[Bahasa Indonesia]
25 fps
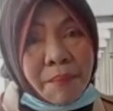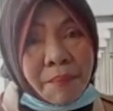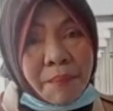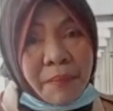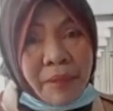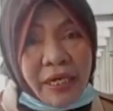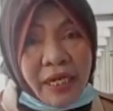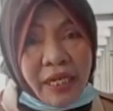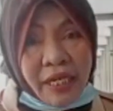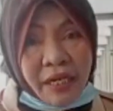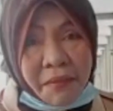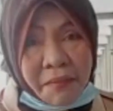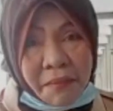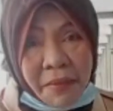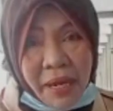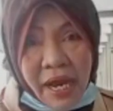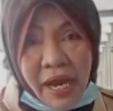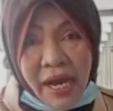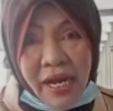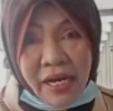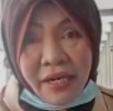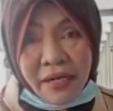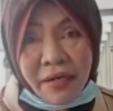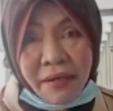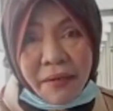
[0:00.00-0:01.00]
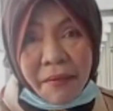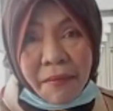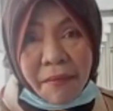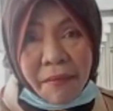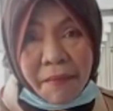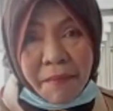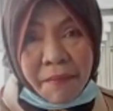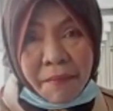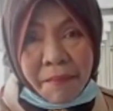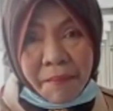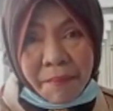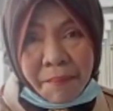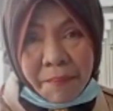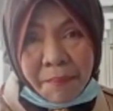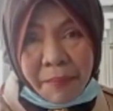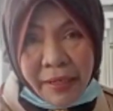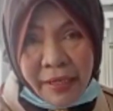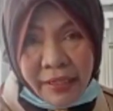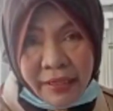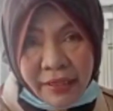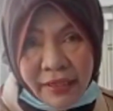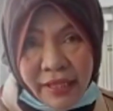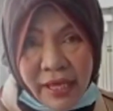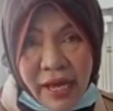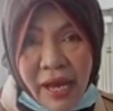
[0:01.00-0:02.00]
penerimaan
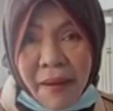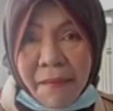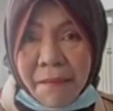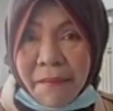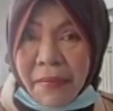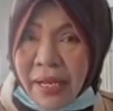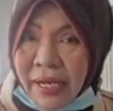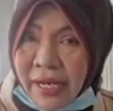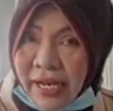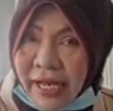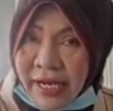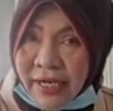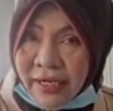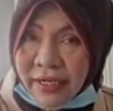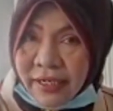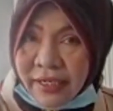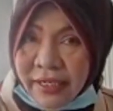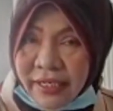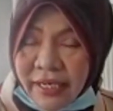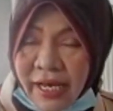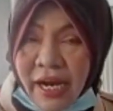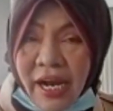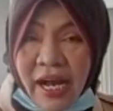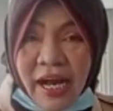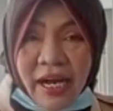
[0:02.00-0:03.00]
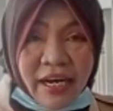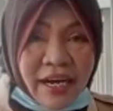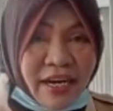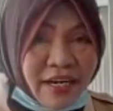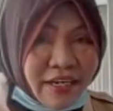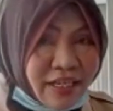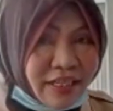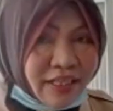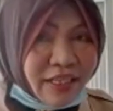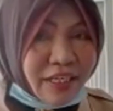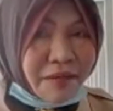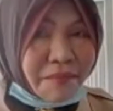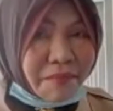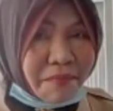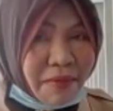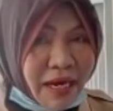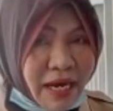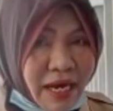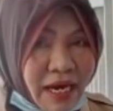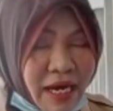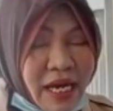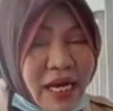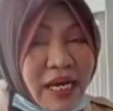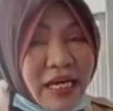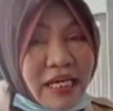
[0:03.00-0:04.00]
Bed Ambalan yang akan
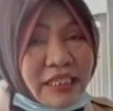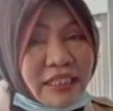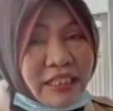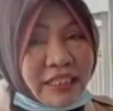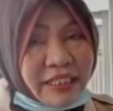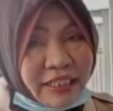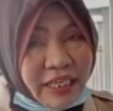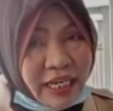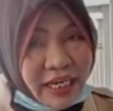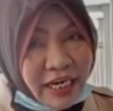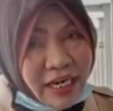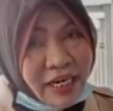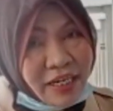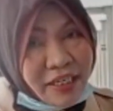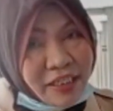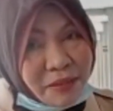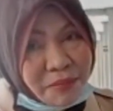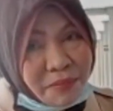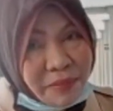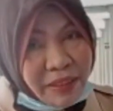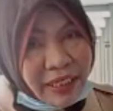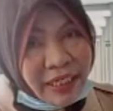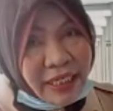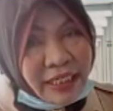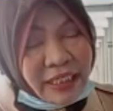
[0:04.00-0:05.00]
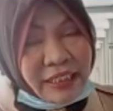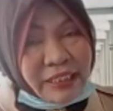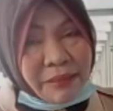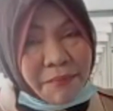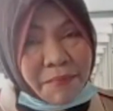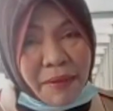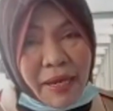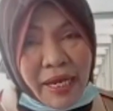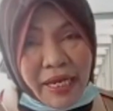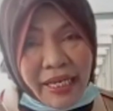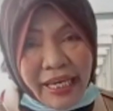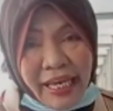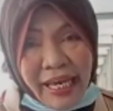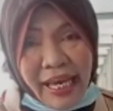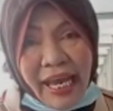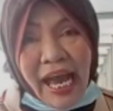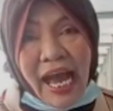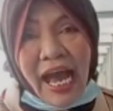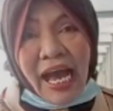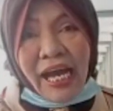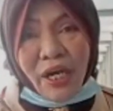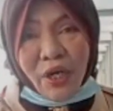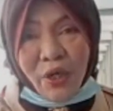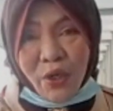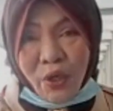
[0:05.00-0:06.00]
diterima secara resmi sebagai
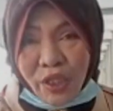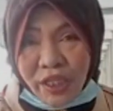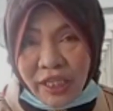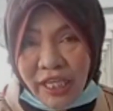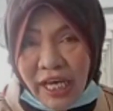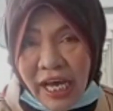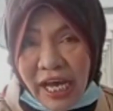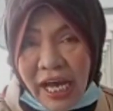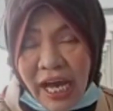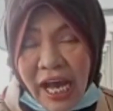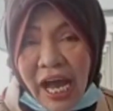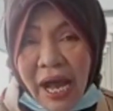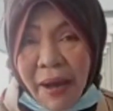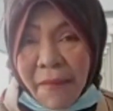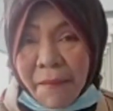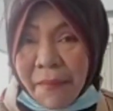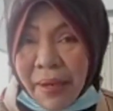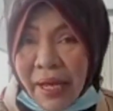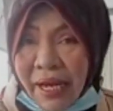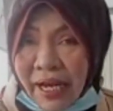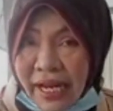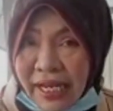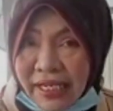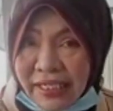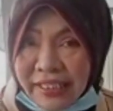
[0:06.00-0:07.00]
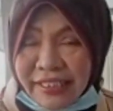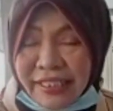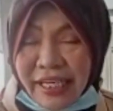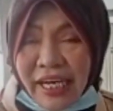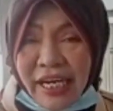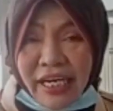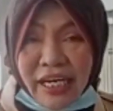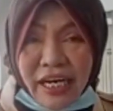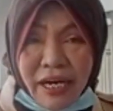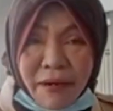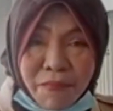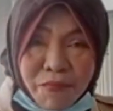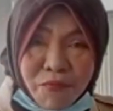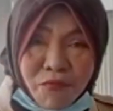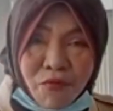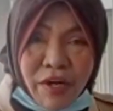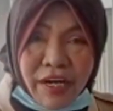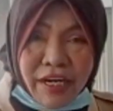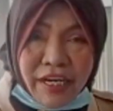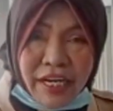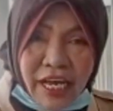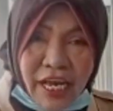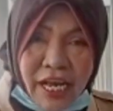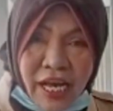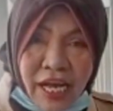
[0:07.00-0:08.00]
anggota Ambalan Cakra
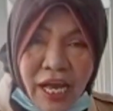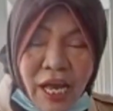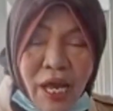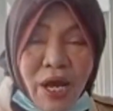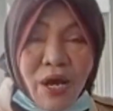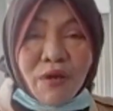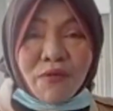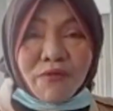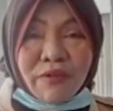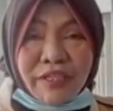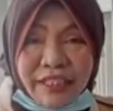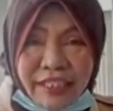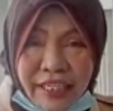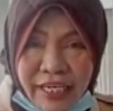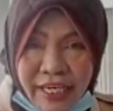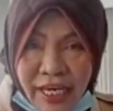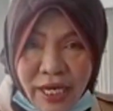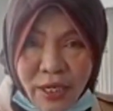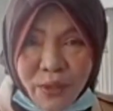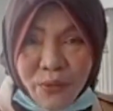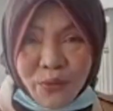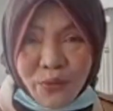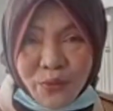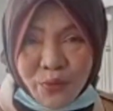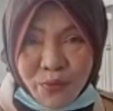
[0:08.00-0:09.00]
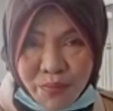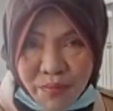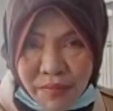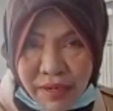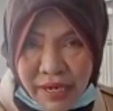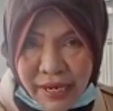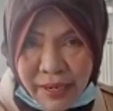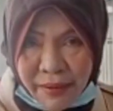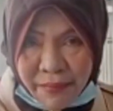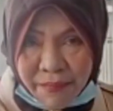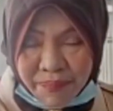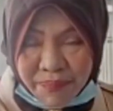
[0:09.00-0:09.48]
Buana Wijaya Kusuma.